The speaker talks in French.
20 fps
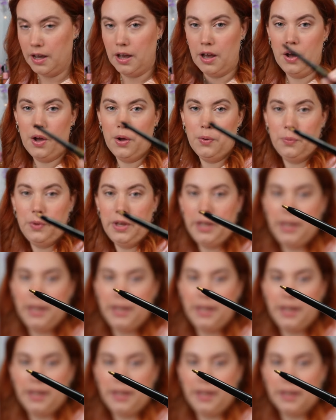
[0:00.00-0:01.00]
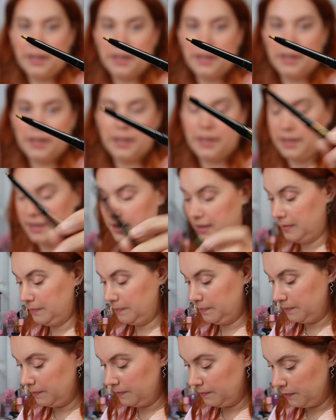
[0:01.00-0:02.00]
Ah oui,
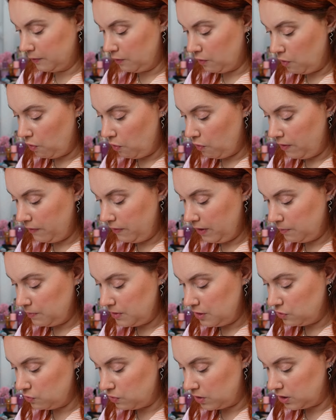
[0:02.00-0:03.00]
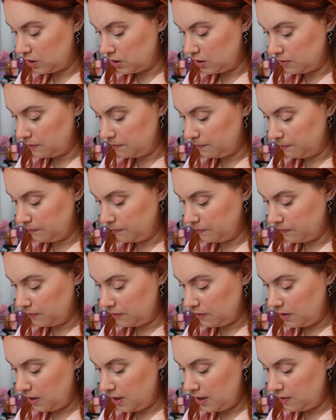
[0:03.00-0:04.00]
on va faire un petit swatch.
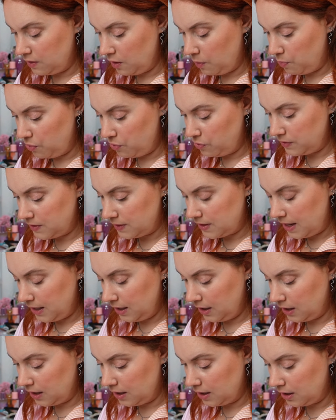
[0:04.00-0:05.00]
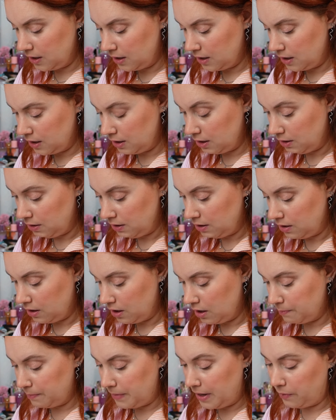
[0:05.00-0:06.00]
Ah, il est un peu sec.
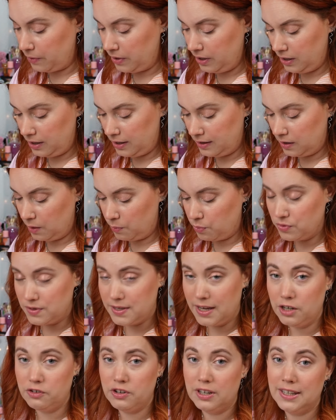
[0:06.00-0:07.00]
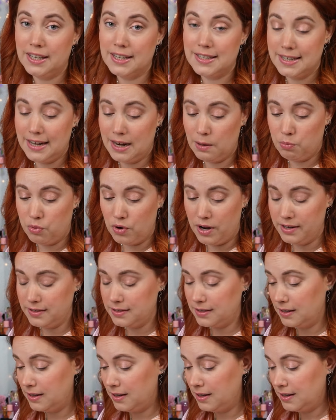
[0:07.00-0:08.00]
Bah ben oui, il est un peu sec, je vais te casser la
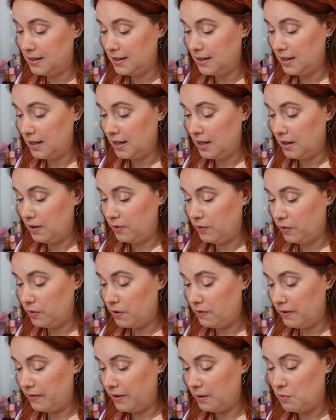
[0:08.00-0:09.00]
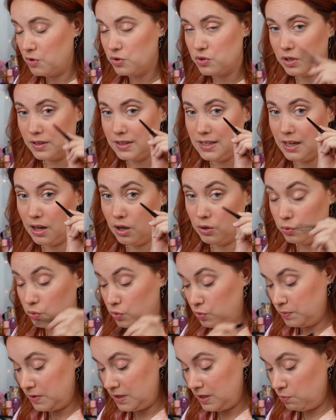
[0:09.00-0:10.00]
pointe. Donc on va vraiment sortir un
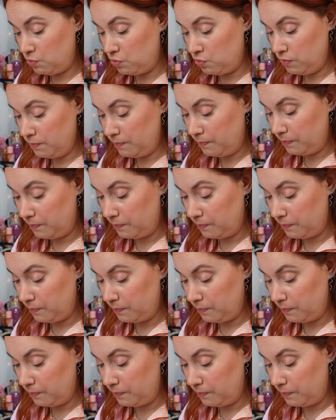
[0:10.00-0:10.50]
tout petit bout